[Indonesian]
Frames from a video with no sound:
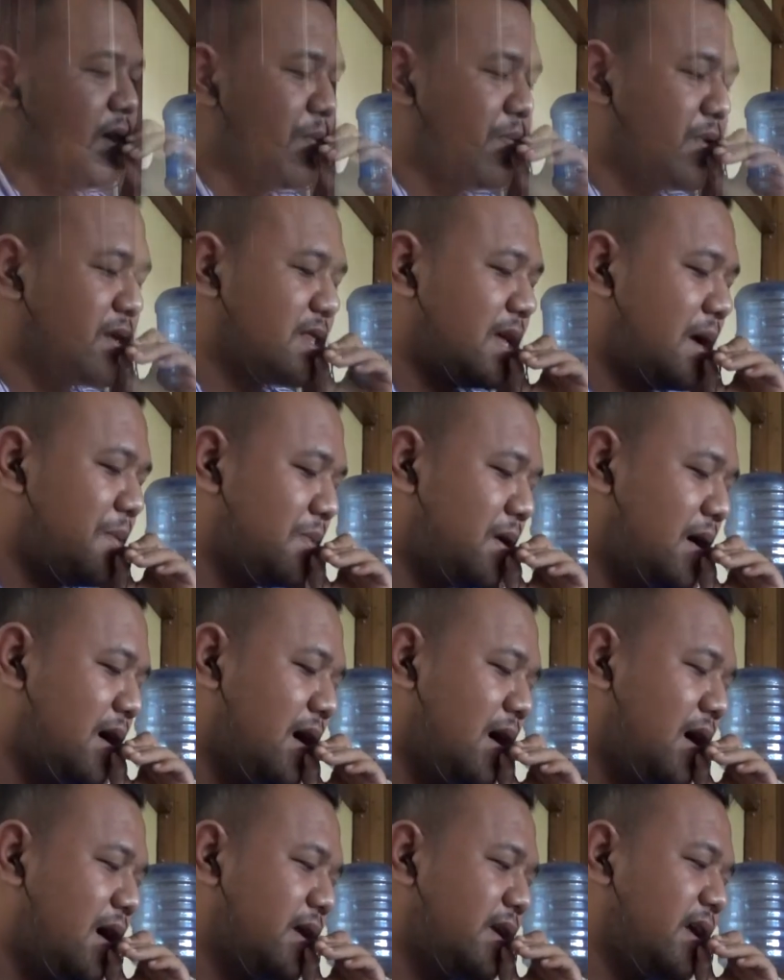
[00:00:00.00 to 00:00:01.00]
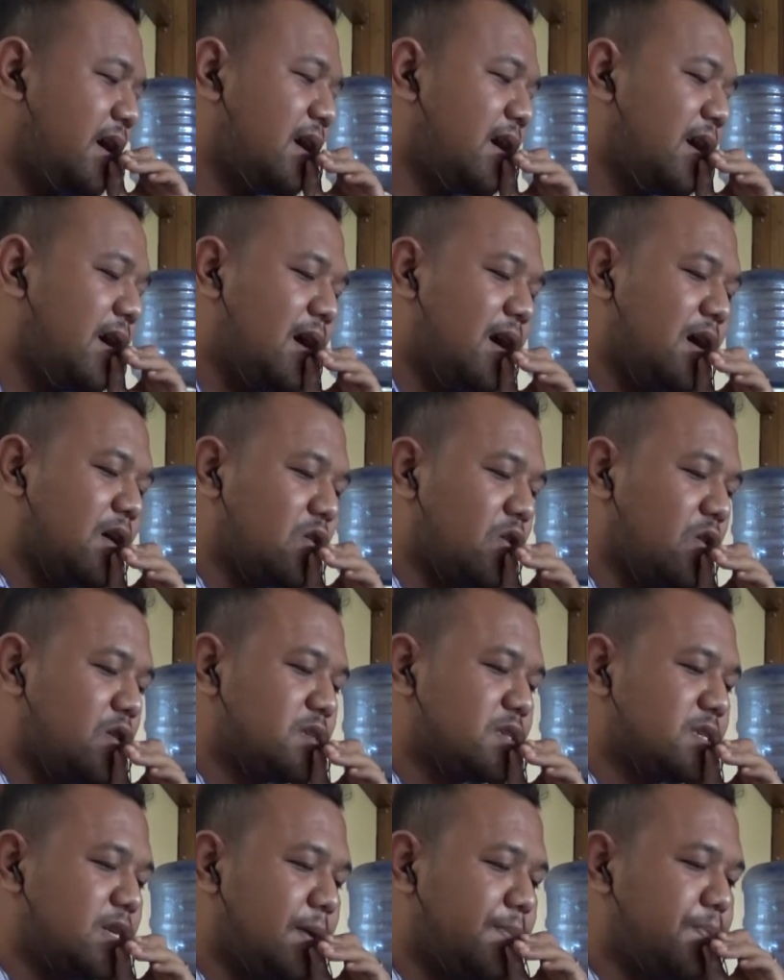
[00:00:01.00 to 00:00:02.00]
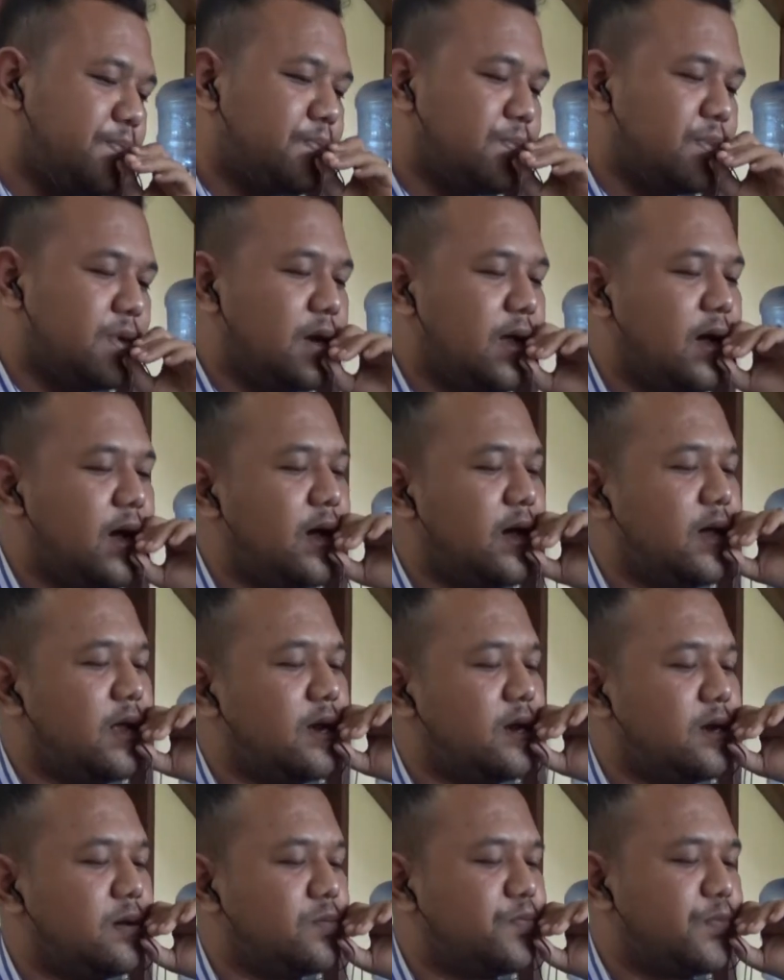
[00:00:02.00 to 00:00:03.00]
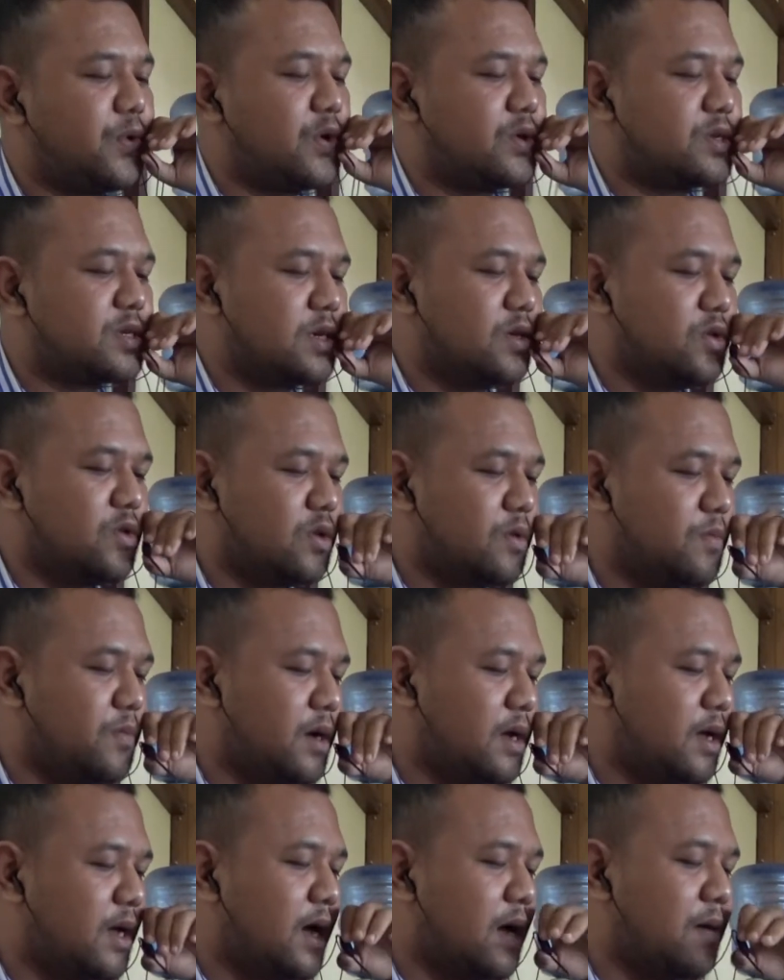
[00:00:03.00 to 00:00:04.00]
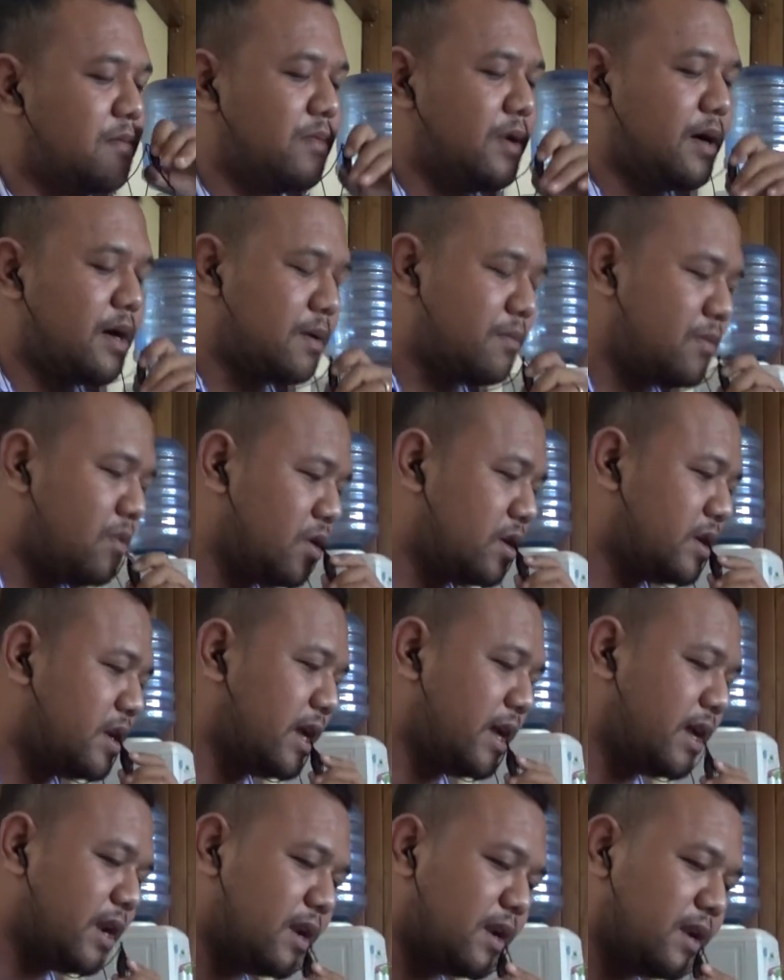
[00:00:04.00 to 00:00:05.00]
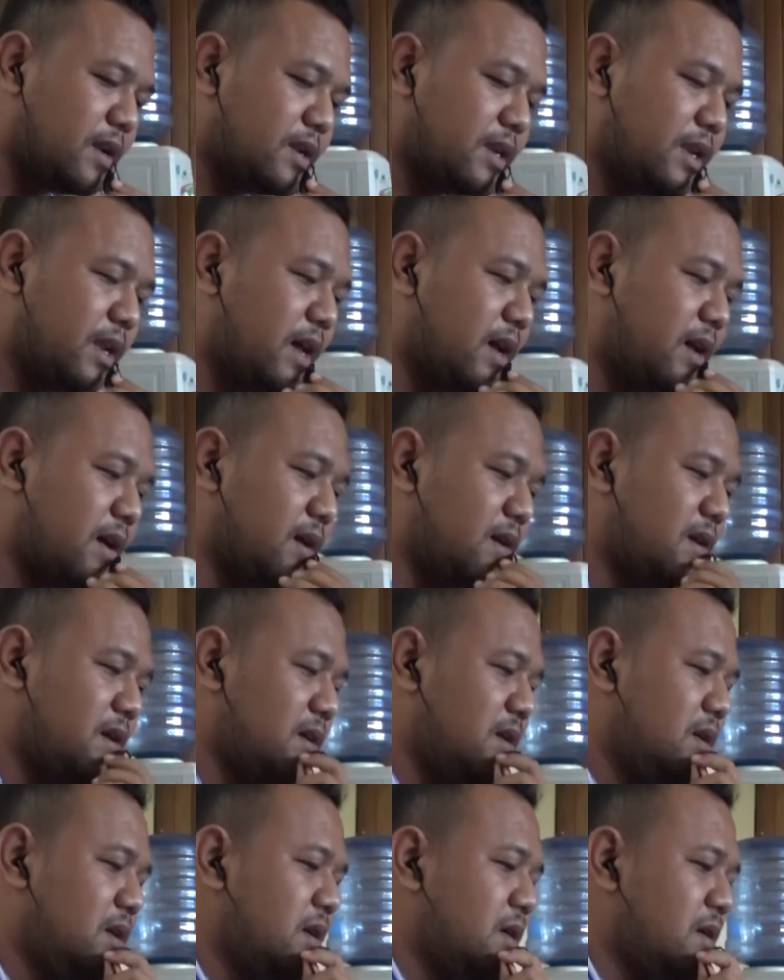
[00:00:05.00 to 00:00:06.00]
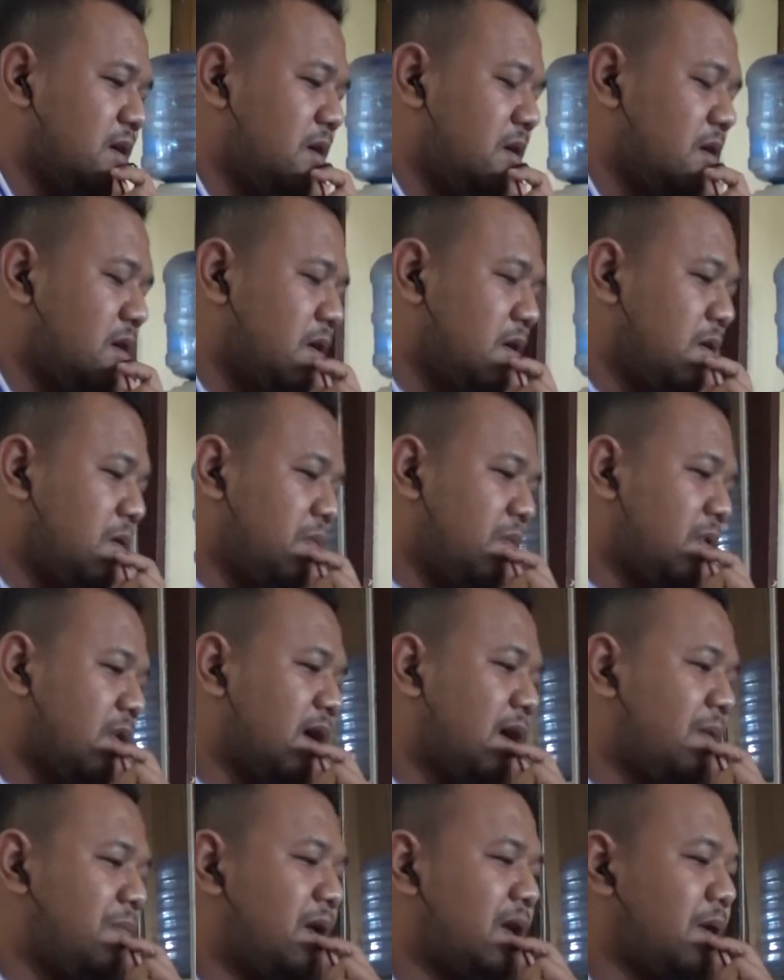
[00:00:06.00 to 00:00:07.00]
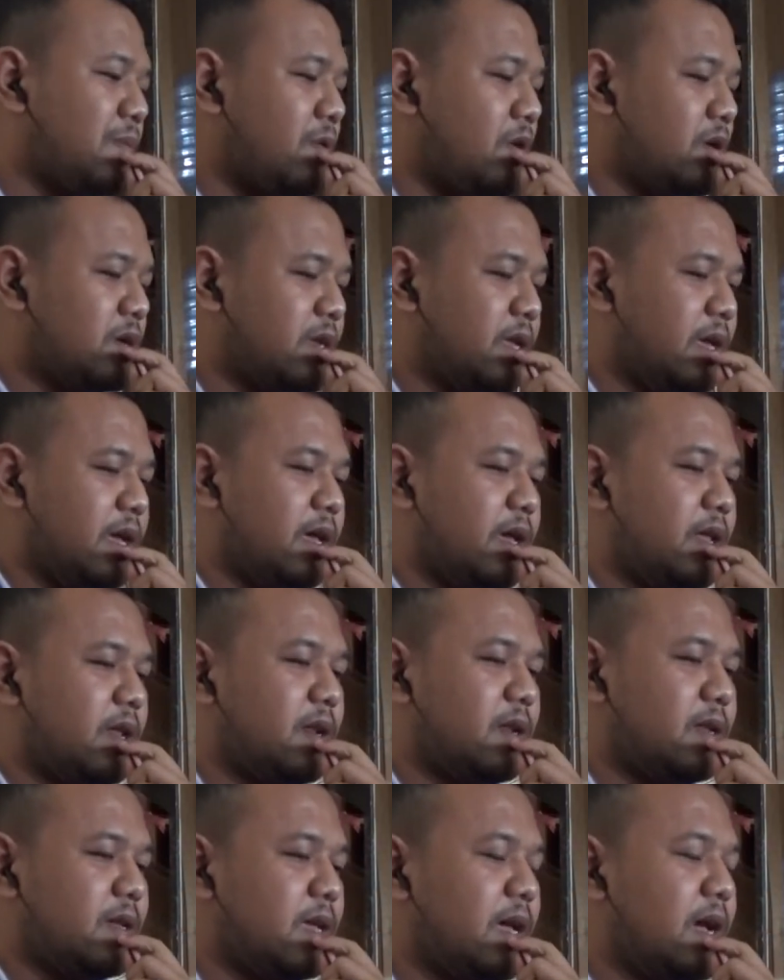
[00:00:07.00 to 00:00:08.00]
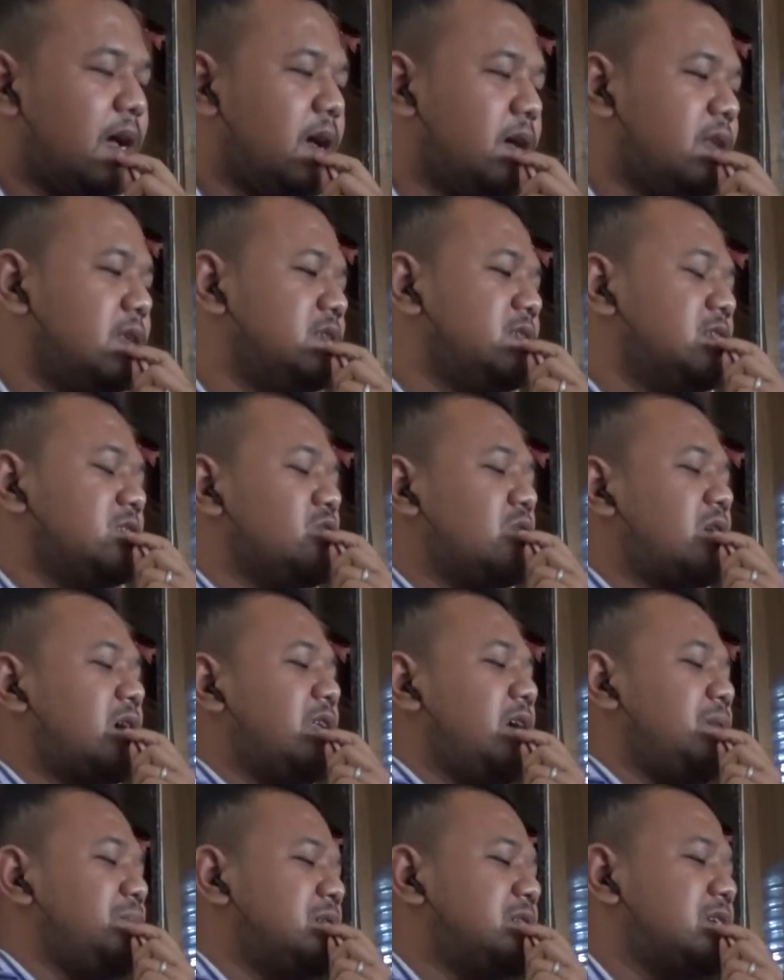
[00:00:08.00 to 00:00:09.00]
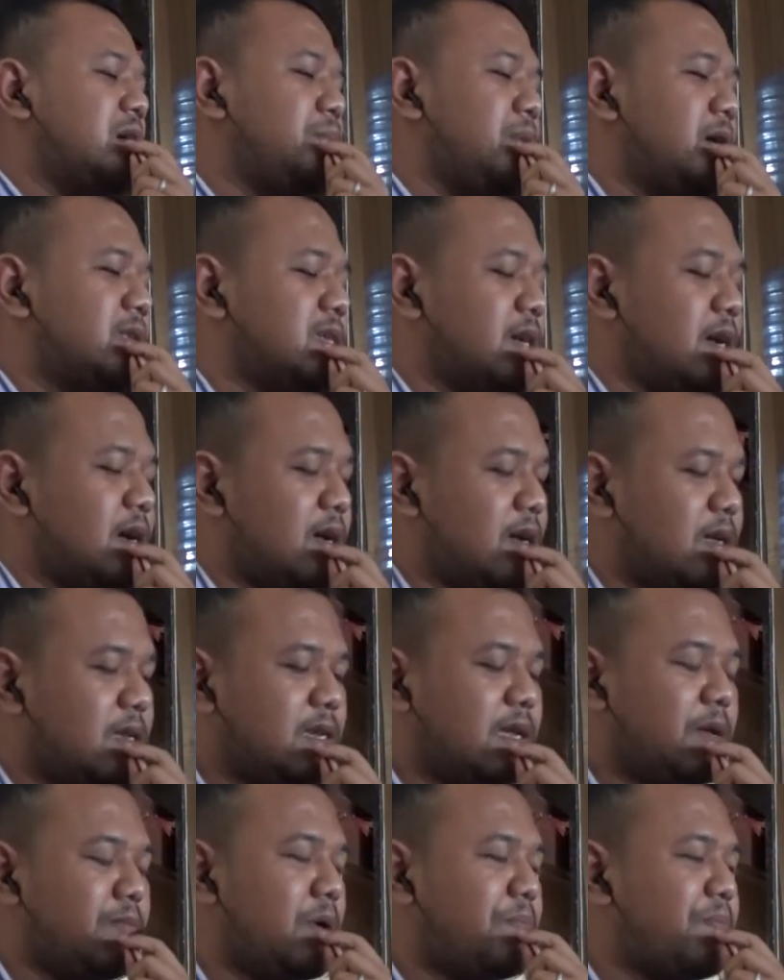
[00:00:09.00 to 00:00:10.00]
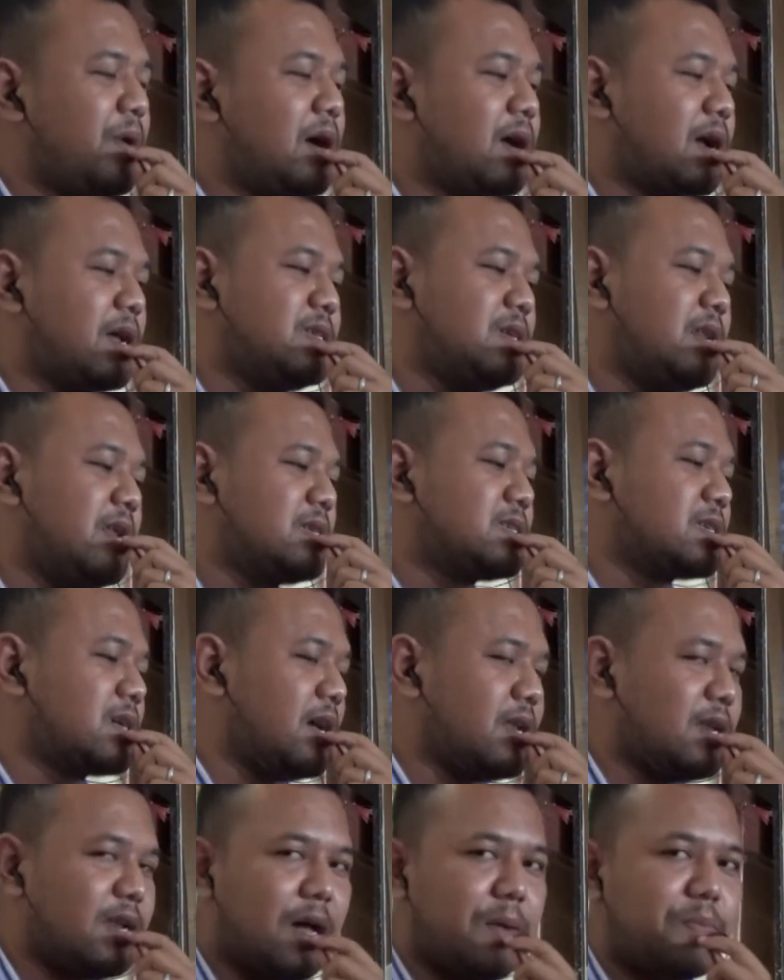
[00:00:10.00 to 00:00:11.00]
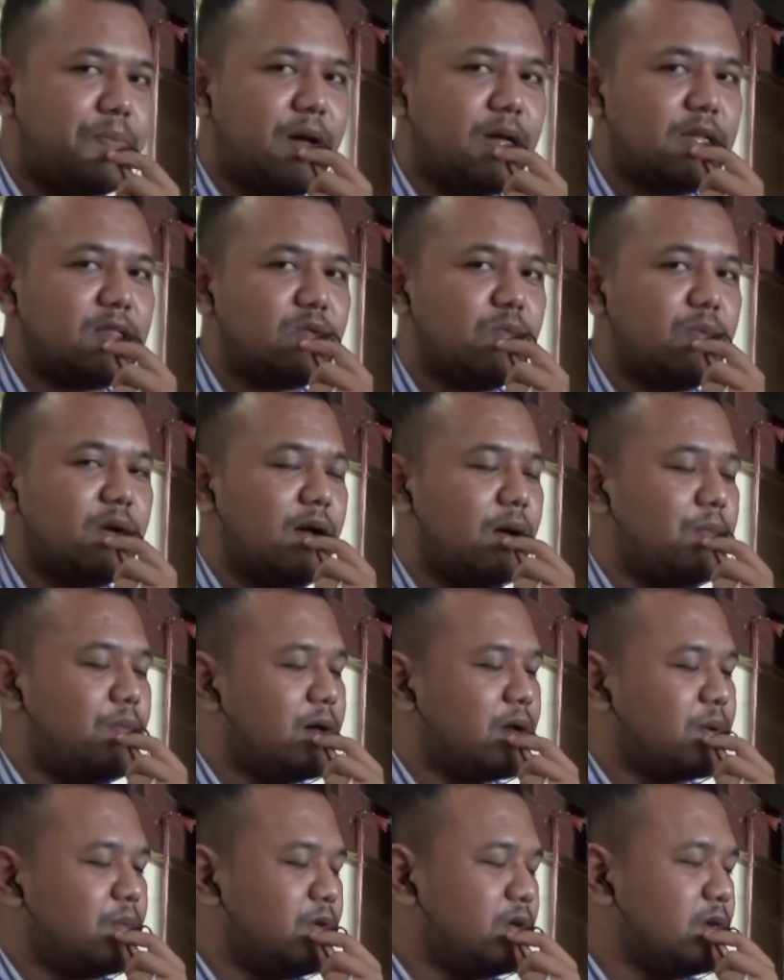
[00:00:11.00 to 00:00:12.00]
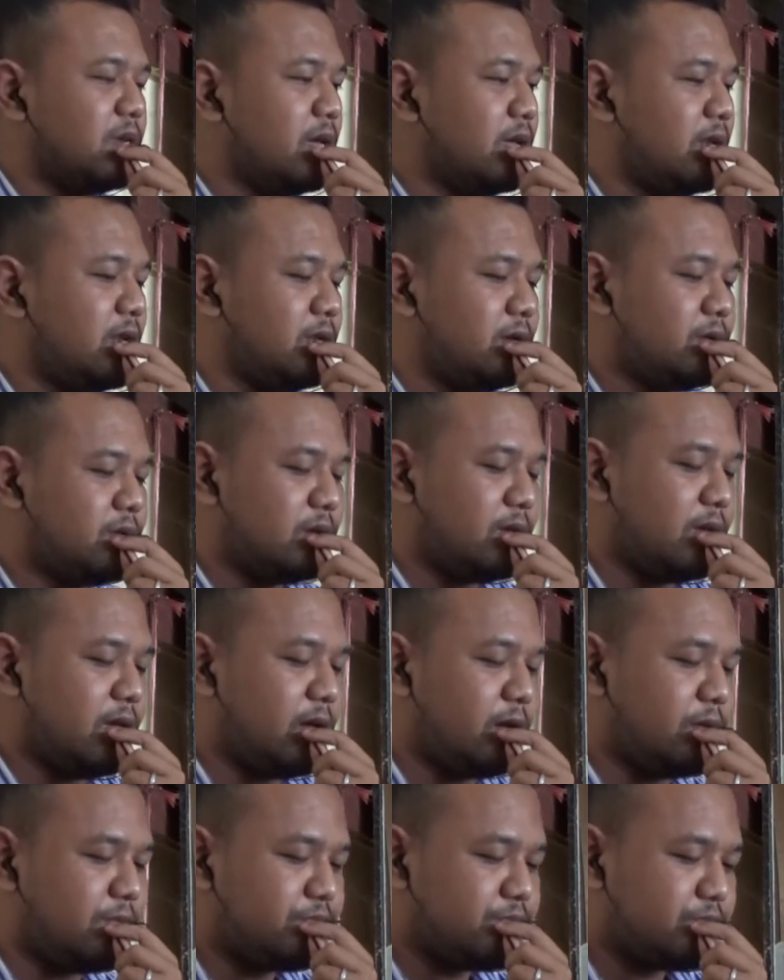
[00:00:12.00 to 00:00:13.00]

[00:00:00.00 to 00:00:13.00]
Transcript: yang pertama yang A konsep dan prosedur menggambar model. Nah, menggambar model ya di situ kalian bisa baca dan bapak akan jelaskan apa itu menggambar model ya